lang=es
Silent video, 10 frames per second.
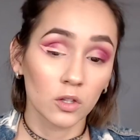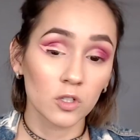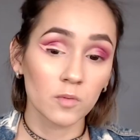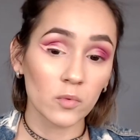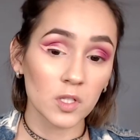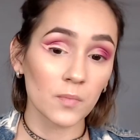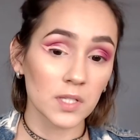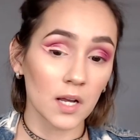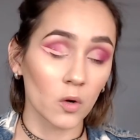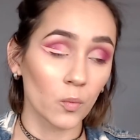Entonces vamos a
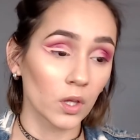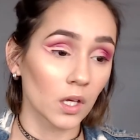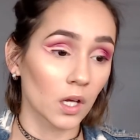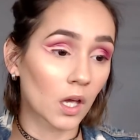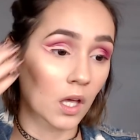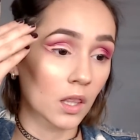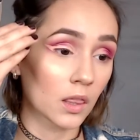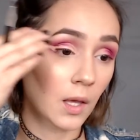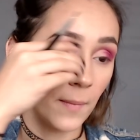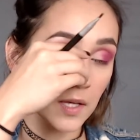empezar, como dije,
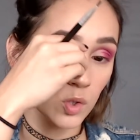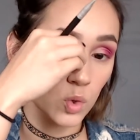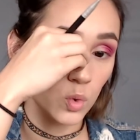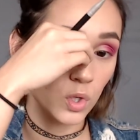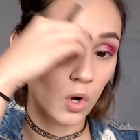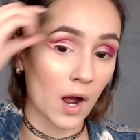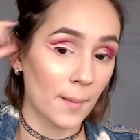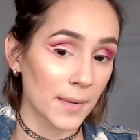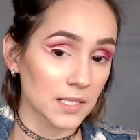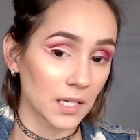de más oscuro a
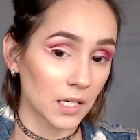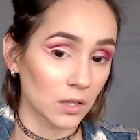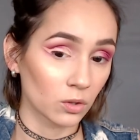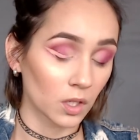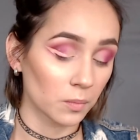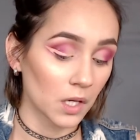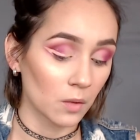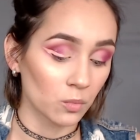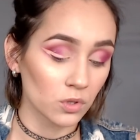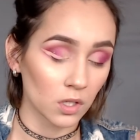más clarito
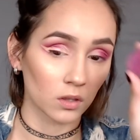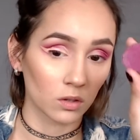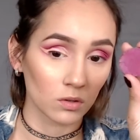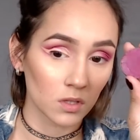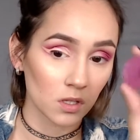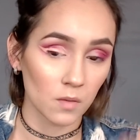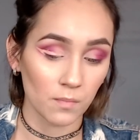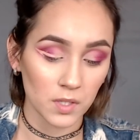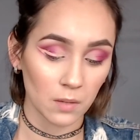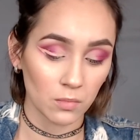terminamos. Entonces
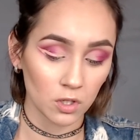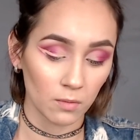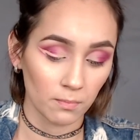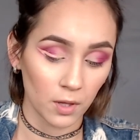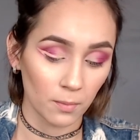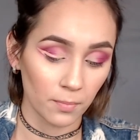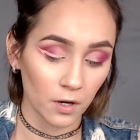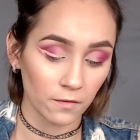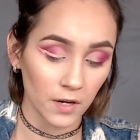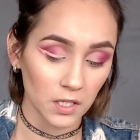empezamos con Plum
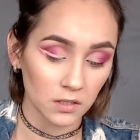Perfect.